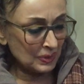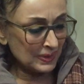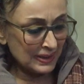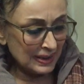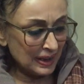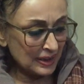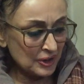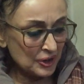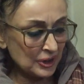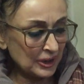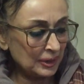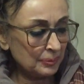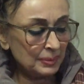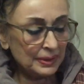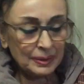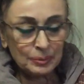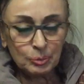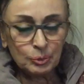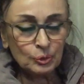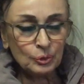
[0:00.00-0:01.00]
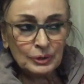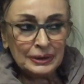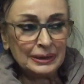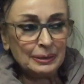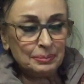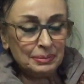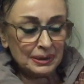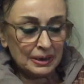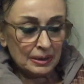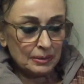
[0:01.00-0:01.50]
saç gibi bunun
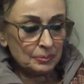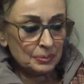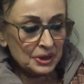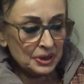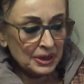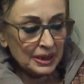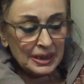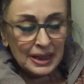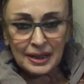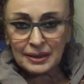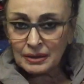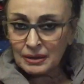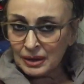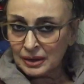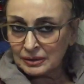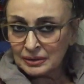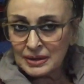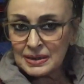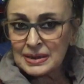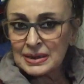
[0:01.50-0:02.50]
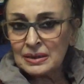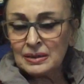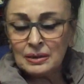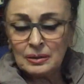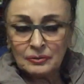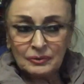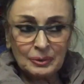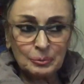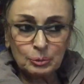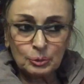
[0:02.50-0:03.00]
gibi bir şeyler
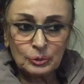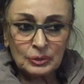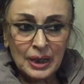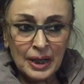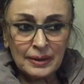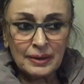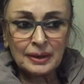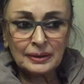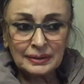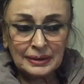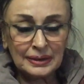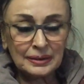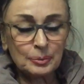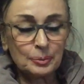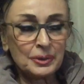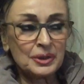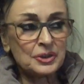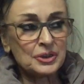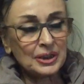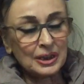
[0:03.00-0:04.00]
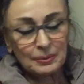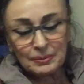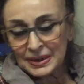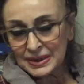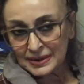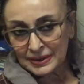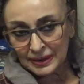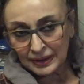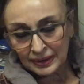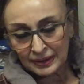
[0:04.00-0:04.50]
kaldıysa ve bunlar adli tıp
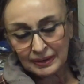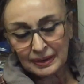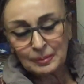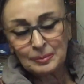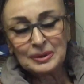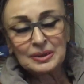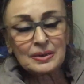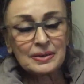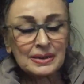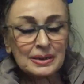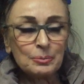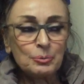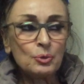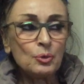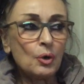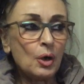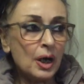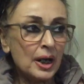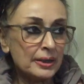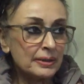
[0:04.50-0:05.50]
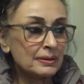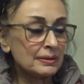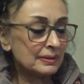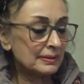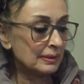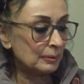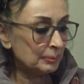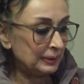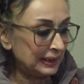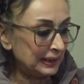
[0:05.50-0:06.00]
incelemesine girebilirse bu
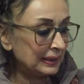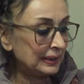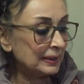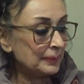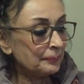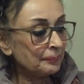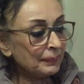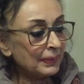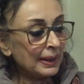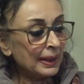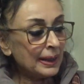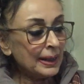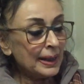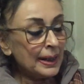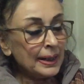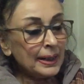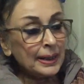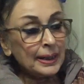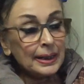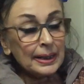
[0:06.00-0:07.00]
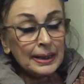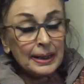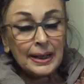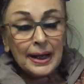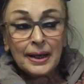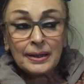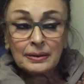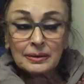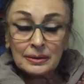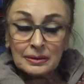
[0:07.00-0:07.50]
ayrı tabii ki.
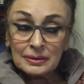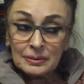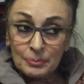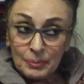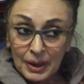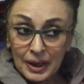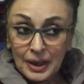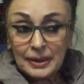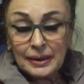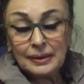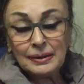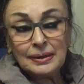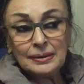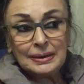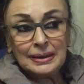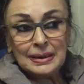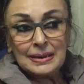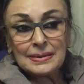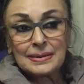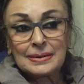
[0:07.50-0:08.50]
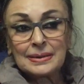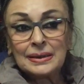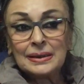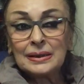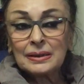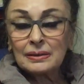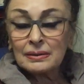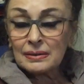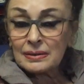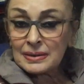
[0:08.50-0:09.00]
Eğer kadın bakire değilse
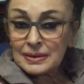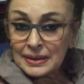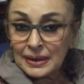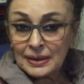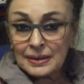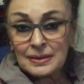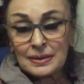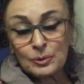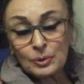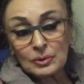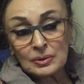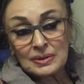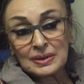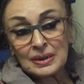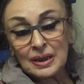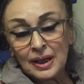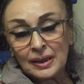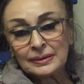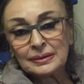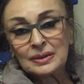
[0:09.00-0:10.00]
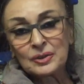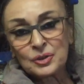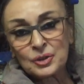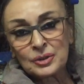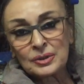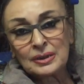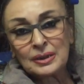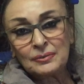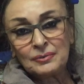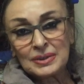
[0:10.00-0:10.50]
ilk 48 saat
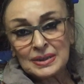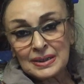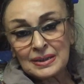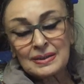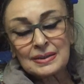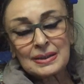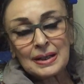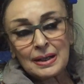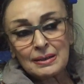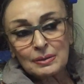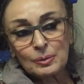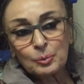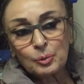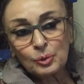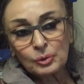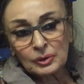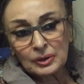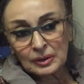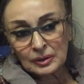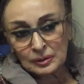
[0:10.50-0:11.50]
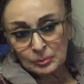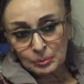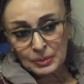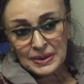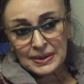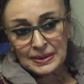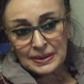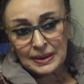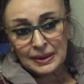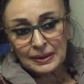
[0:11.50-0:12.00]
içinde fiziksel raporun
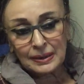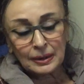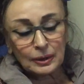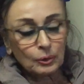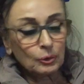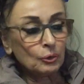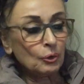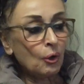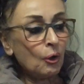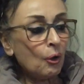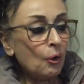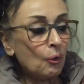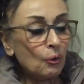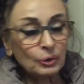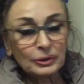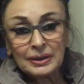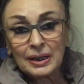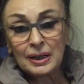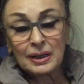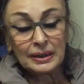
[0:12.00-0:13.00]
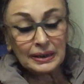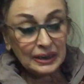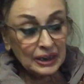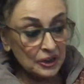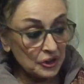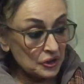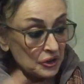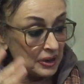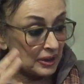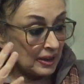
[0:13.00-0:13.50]
alınması gerekiyor. O da
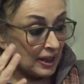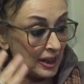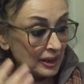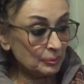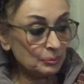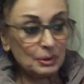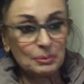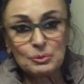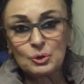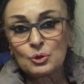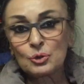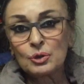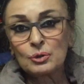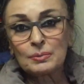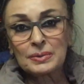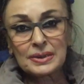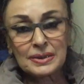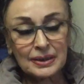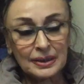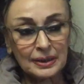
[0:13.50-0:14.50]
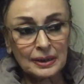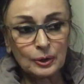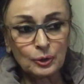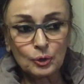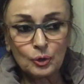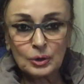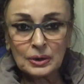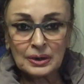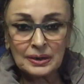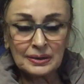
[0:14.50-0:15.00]
hiç yıkanmamış olması
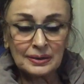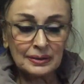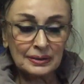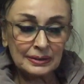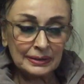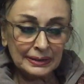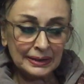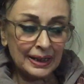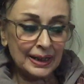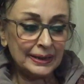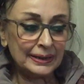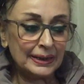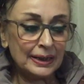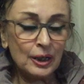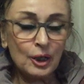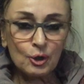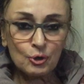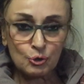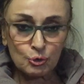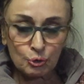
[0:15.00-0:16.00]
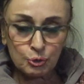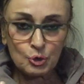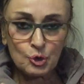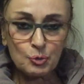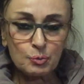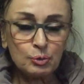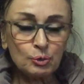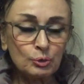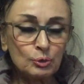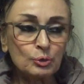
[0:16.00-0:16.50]
gerekiyor kadının. Yani
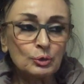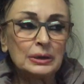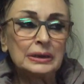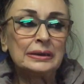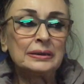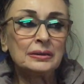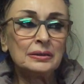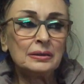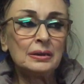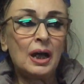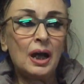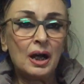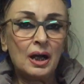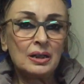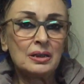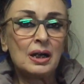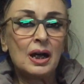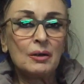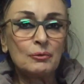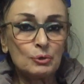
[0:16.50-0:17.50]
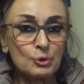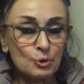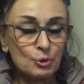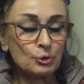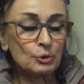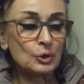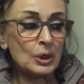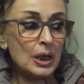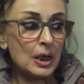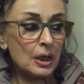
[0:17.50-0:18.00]
suç bulgularının hala
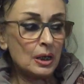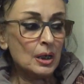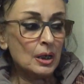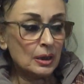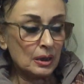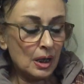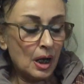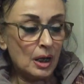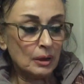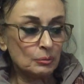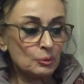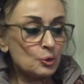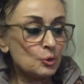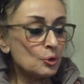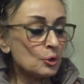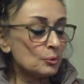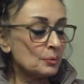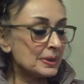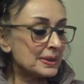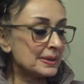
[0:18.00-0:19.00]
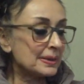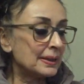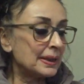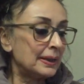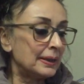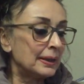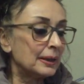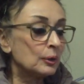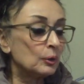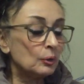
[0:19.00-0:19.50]
vücutta kalmış olması
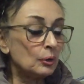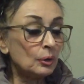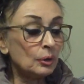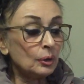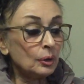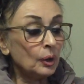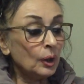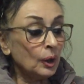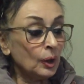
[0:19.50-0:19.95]
gerekiyor.